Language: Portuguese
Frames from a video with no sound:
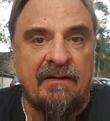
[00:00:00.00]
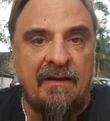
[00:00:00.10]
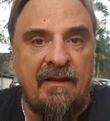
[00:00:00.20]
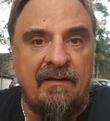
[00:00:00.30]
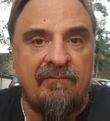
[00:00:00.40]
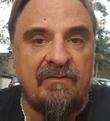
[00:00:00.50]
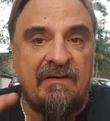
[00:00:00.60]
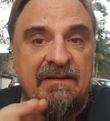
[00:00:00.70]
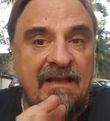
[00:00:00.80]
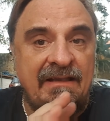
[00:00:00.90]
Né?
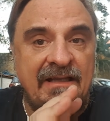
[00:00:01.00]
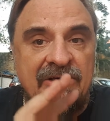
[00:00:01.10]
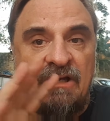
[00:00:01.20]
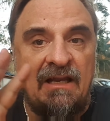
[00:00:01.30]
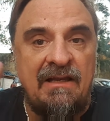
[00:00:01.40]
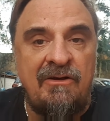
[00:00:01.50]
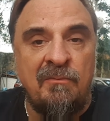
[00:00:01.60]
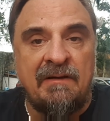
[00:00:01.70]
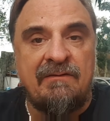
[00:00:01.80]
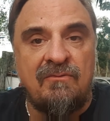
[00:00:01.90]
Você tem que deixar ele em
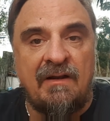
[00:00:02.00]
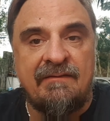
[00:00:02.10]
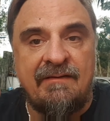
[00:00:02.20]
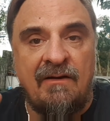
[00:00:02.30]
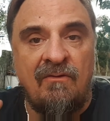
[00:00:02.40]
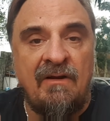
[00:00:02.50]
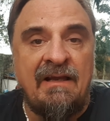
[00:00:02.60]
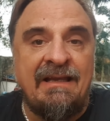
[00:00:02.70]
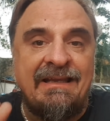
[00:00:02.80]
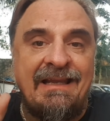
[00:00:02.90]
uma situação
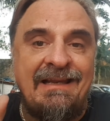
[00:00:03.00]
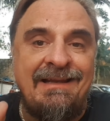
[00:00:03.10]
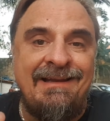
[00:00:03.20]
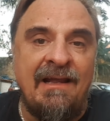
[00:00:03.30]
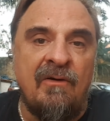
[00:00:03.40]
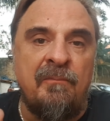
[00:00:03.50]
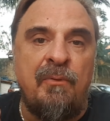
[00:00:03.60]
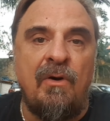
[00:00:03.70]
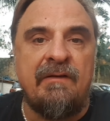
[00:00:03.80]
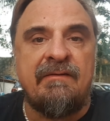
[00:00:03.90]
que ele não
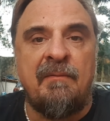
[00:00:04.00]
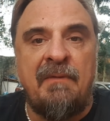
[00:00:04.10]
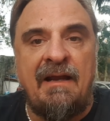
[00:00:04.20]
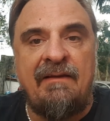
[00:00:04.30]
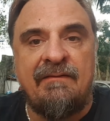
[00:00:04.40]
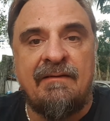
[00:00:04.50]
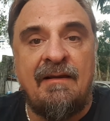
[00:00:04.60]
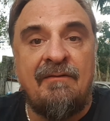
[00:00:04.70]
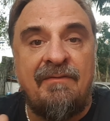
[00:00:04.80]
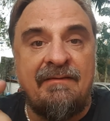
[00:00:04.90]
possa mais
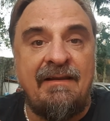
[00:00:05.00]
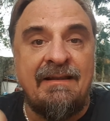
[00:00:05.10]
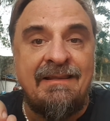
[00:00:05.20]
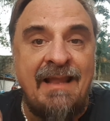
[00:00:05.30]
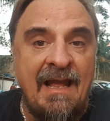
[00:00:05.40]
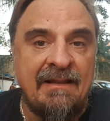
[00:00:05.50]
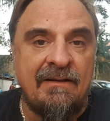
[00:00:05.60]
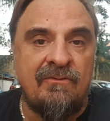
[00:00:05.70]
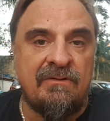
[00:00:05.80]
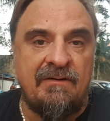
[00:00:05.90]
fazer
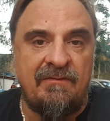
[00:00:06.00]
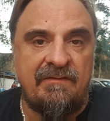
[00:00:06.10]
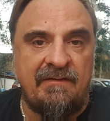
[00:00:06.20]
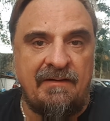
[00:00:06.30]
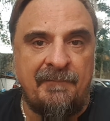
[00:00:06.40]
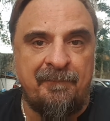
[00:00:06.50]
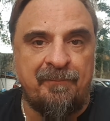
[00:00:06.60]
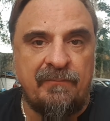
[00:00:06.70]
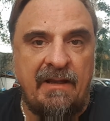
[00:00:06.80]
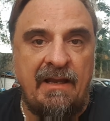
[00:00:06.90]
nada contra você.
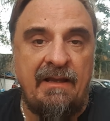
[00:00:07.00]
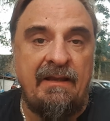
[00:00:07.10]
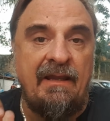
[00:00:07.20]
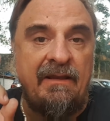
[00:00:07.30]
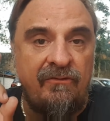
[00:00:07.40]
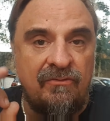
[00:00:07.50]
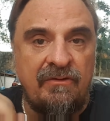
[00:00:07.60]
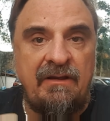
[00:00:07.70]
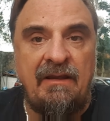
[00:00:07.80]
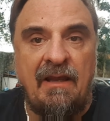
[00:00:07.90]
Tá? E é
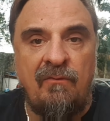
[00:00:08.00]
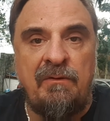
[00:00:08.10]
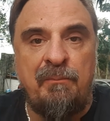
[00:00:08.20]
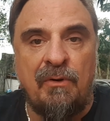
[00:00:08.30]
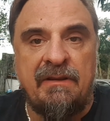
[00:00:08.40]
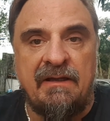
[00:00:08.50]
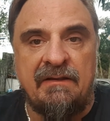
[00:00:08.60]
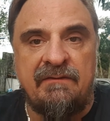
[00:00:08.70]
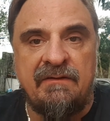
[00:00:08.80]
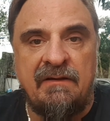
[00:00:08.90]
isso que é o
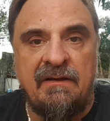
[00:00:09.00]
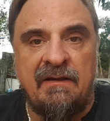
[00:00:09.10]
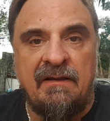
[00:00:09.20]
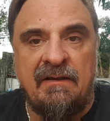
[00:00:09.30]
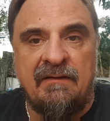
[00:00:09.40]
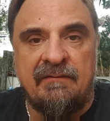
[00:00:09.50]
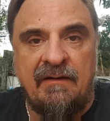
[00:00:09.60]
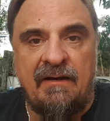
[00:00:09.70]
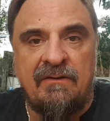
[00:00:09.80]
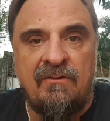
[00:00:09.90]
importante,
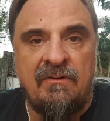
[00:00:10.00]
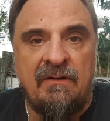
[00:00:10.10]
certo?